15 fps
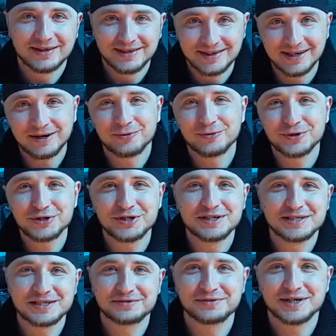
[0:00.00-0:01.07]
Я
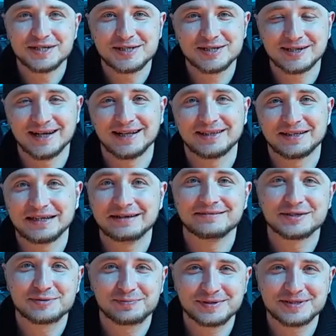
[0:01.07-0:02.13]
очень за вас рад, я
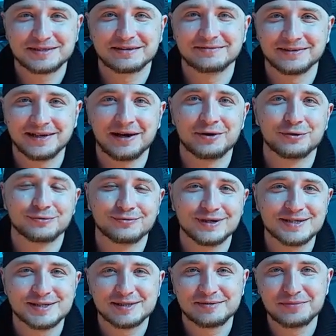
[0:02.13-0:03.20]
вас поздравляю, у
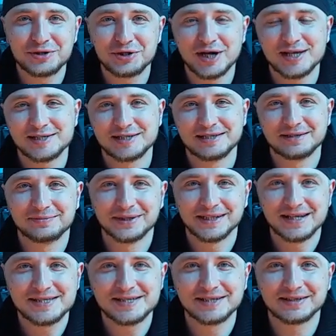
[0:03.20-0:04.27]
вас замечательный
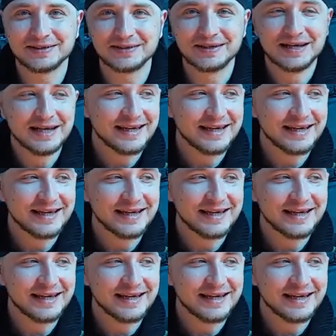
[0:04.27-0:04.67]
мотоцикл.